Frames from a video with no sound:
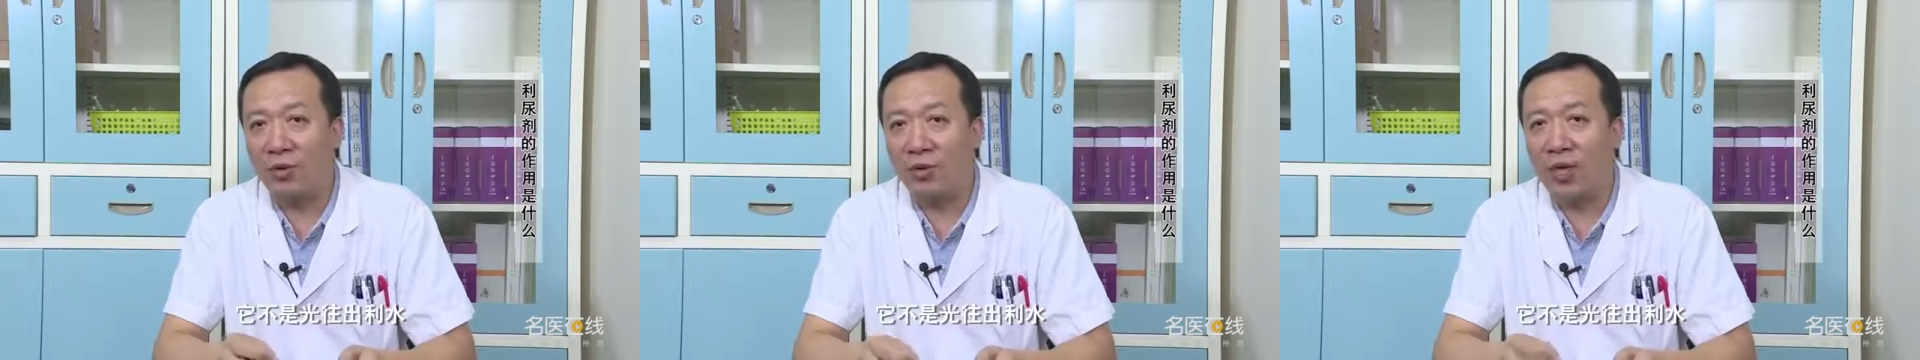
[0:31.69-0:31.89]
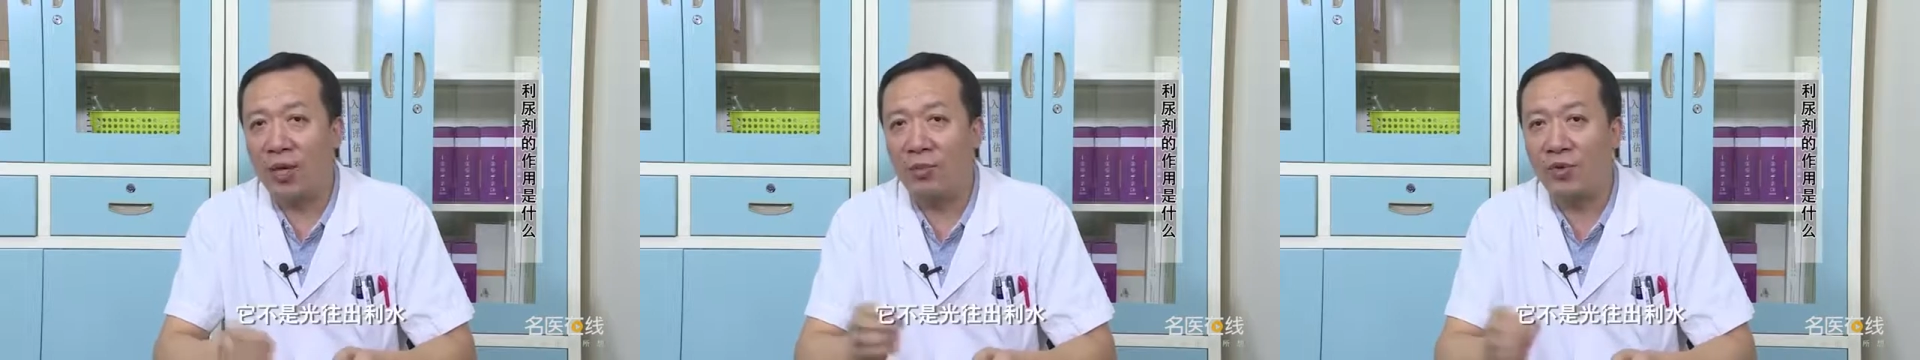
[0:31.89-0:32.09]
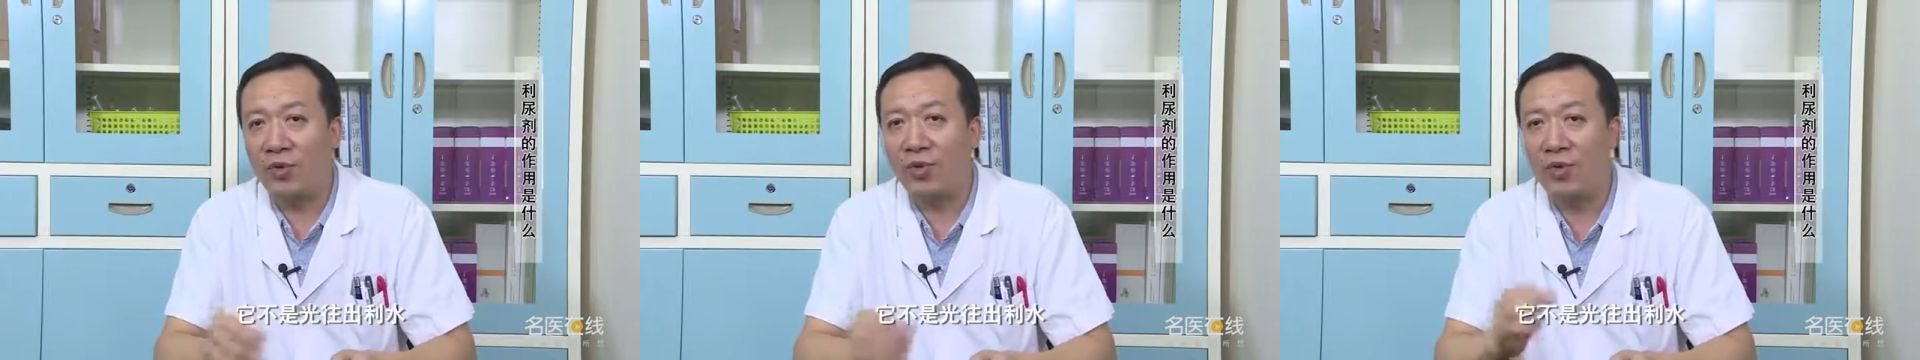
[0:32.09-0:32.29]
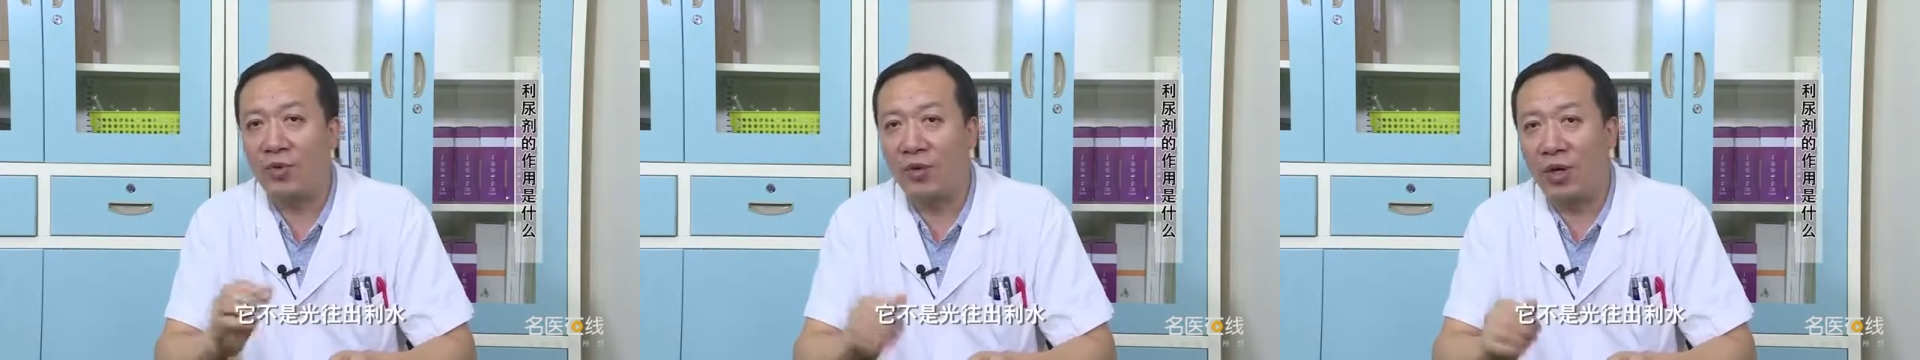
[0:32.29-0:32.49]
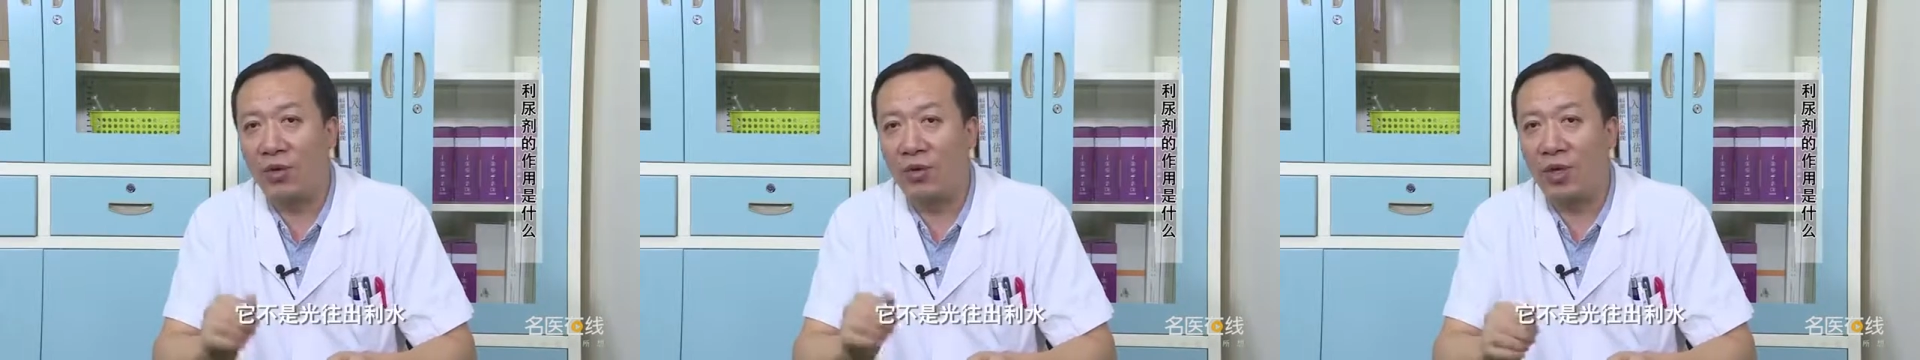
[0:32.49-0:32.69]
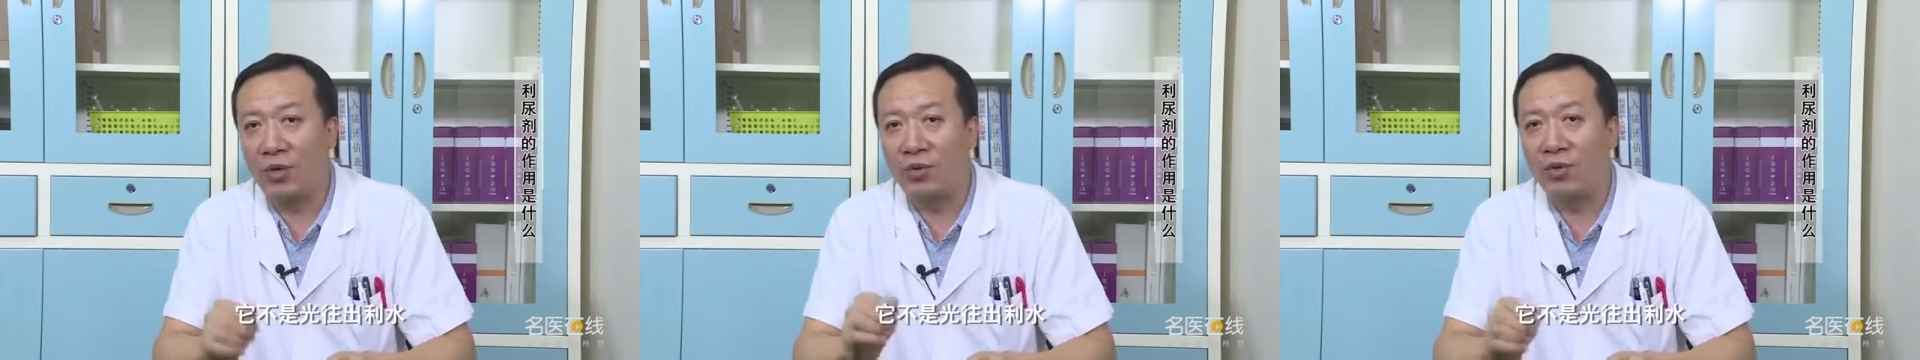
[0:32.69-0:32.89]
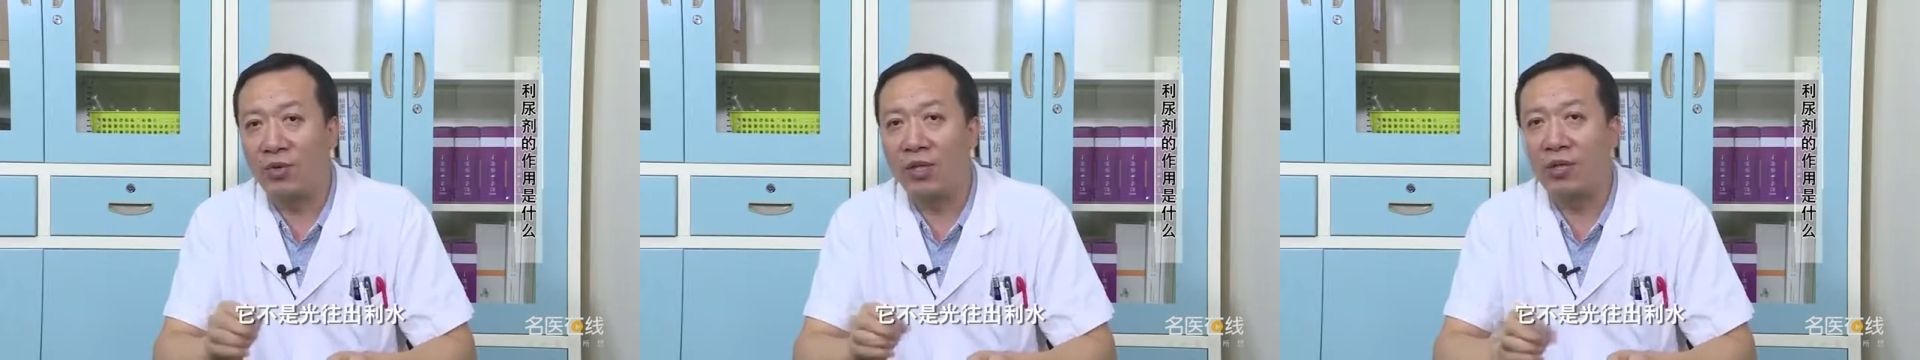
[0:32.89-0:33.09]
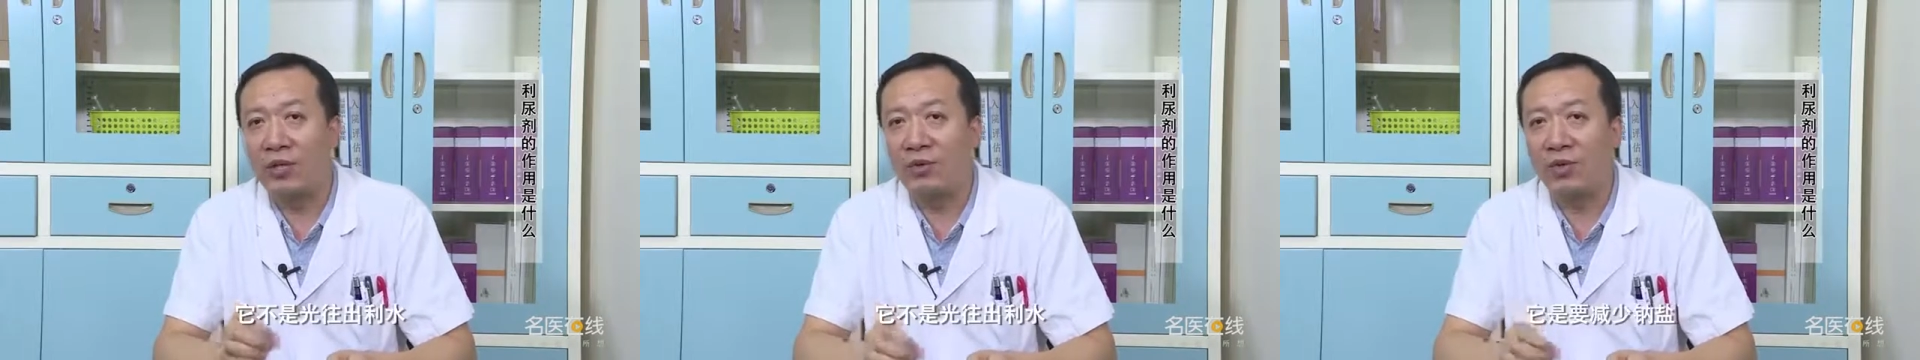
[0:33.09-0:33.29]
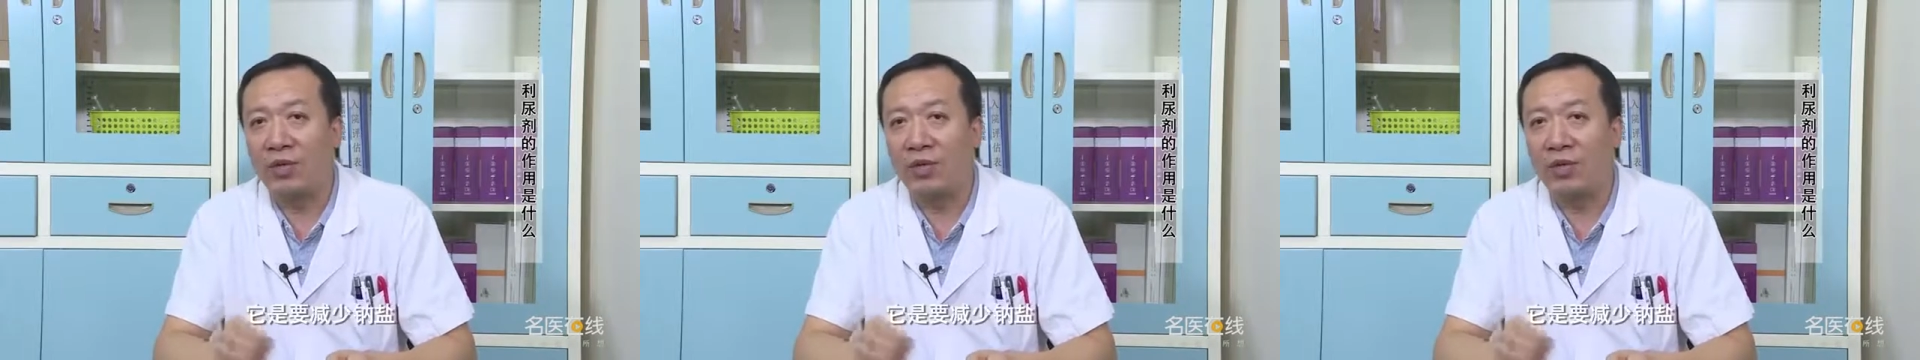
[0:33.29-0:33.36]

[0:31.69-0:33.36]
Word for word: 它不是光往出利水，